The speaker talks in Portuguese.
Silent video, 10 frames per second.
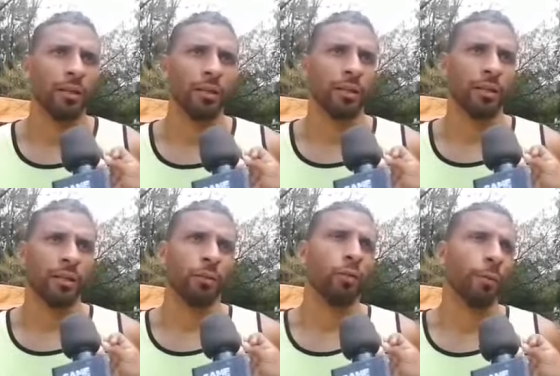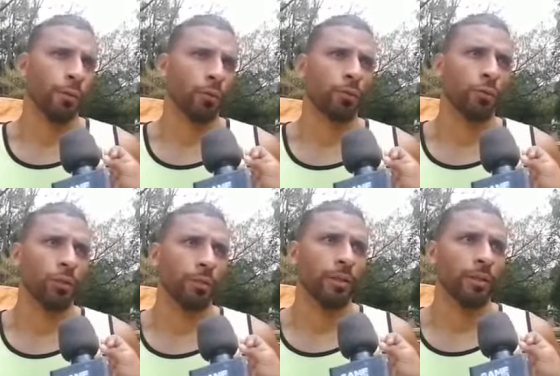e, e cumpro com todo
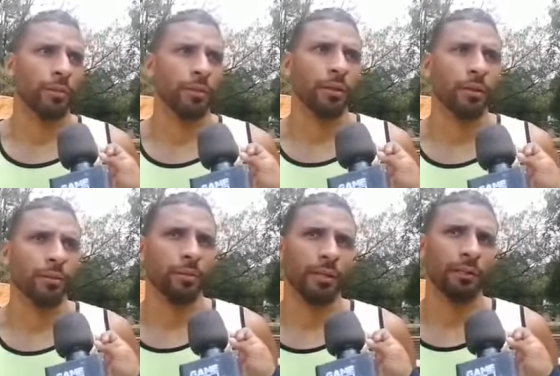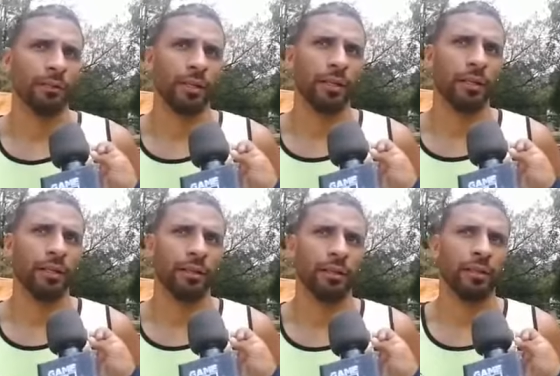o meu, meu, dever
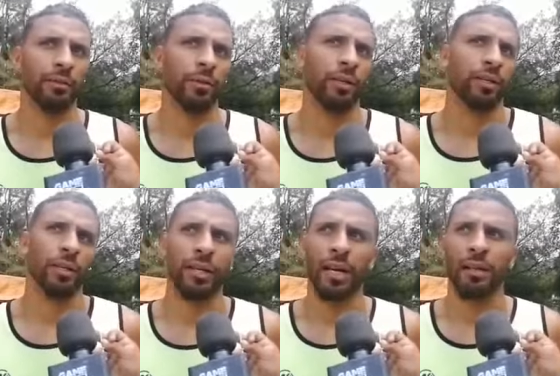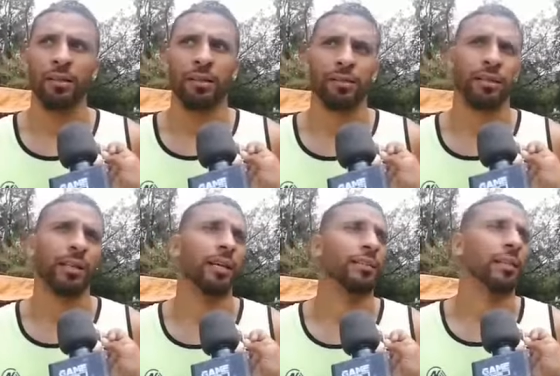e, e, vou treinar. Se
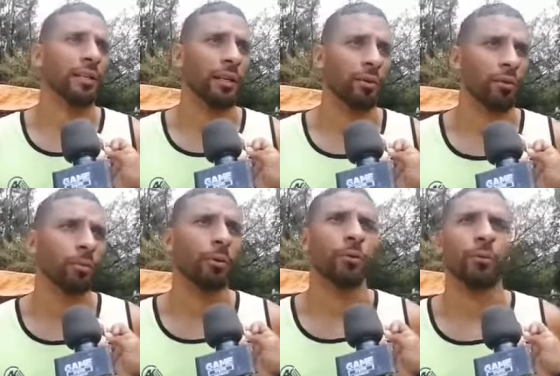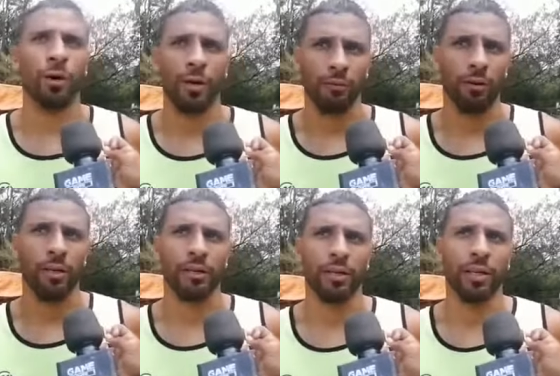queres que treino por fora, vou
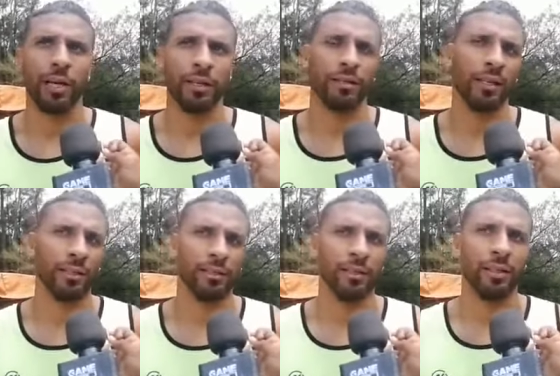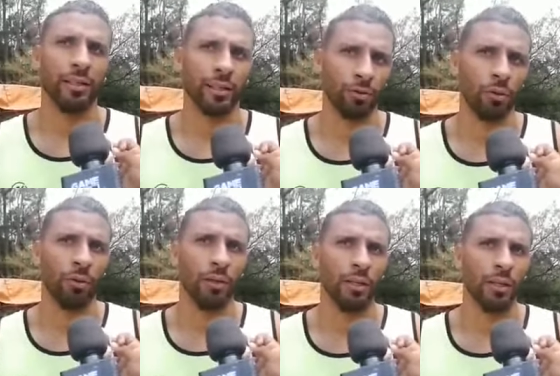treinar até que se
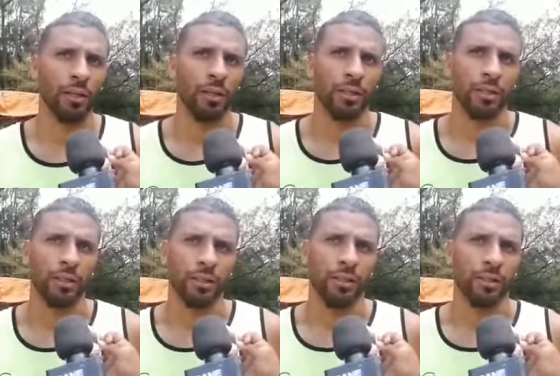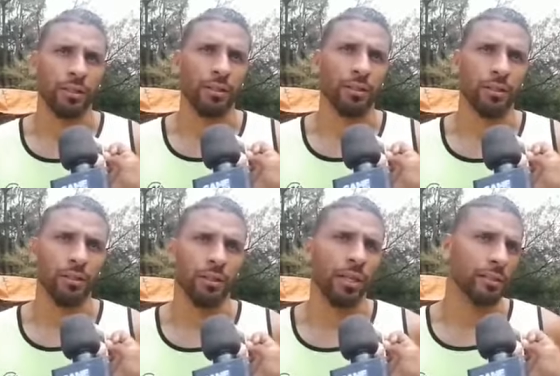resolva
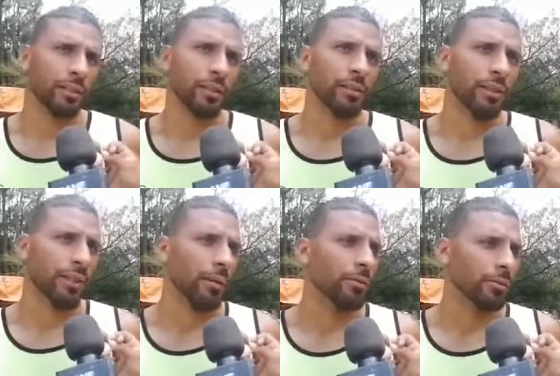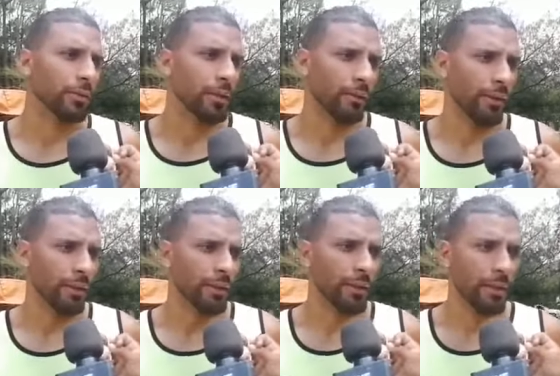e e assim sigamos em frente.